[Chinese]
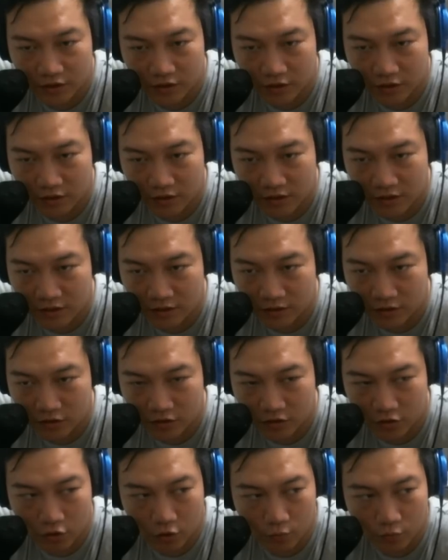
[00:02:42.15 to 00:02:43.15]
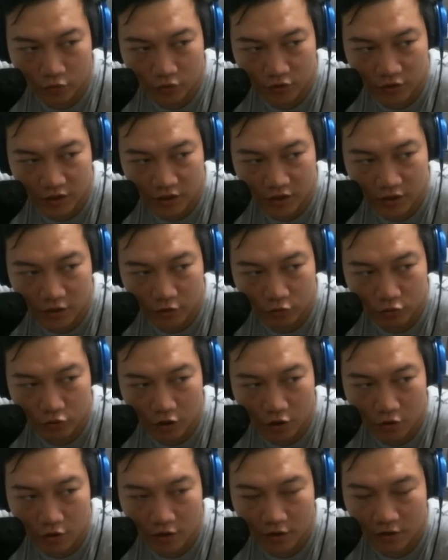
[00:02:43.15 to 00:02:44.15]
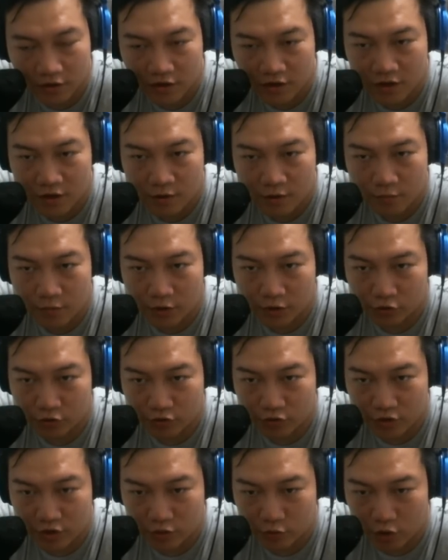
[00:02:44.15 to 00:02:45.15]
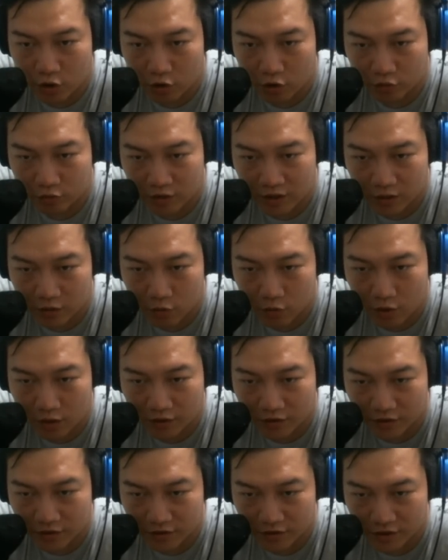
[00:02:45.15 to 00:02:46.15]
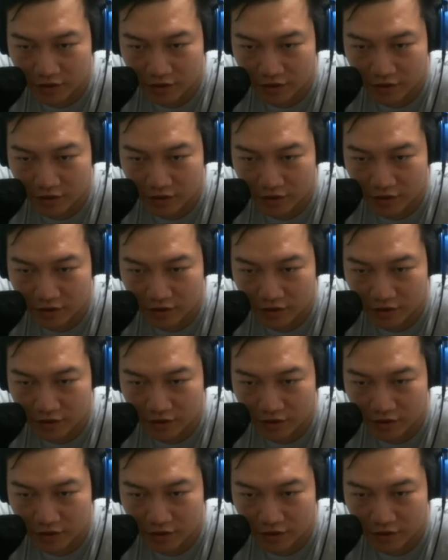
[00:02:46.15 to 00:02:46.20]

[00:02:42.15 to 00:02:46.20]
个例子是有魔剑客的状况，不然就是你需要有电光人。